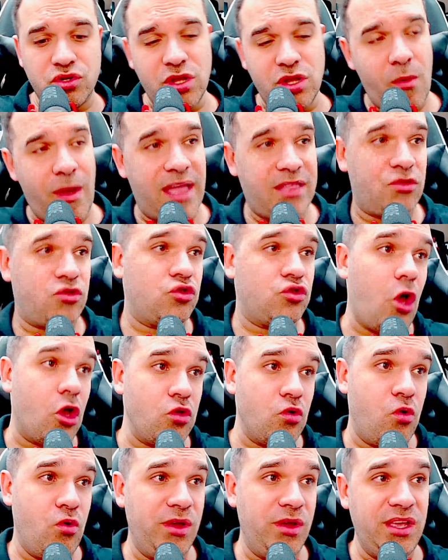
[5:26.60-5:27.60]
não é
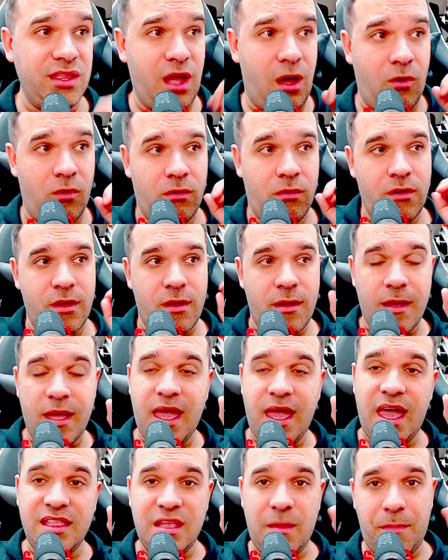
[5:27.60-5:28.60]
todo ruim, não.
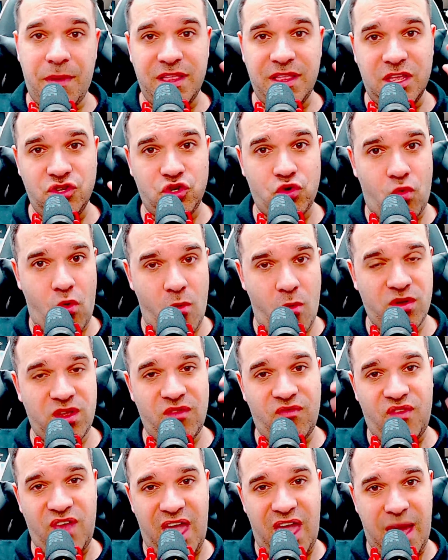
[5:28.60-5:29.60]
É, dependendo de como
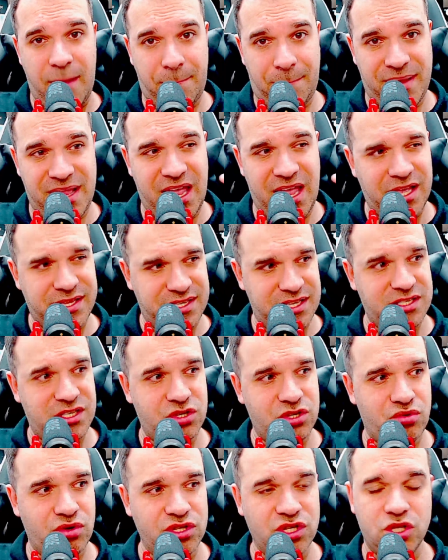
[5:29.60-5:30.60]
que vier, preço,
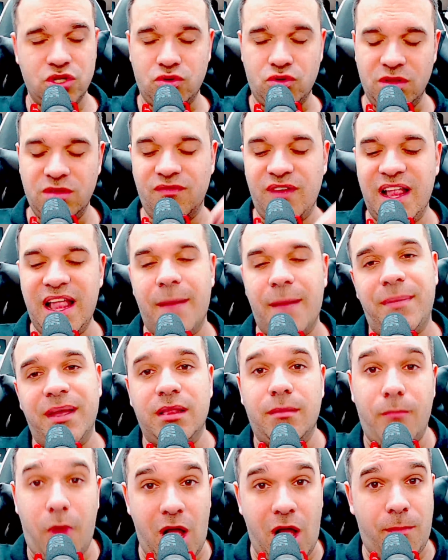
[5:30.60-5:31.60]
essas coisas todas, vale a
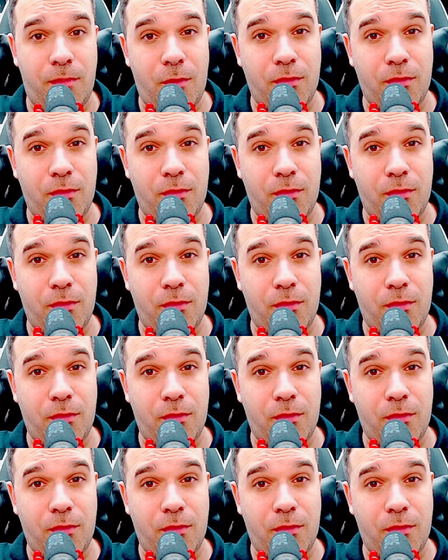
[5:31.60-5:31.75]
pena. Bora pro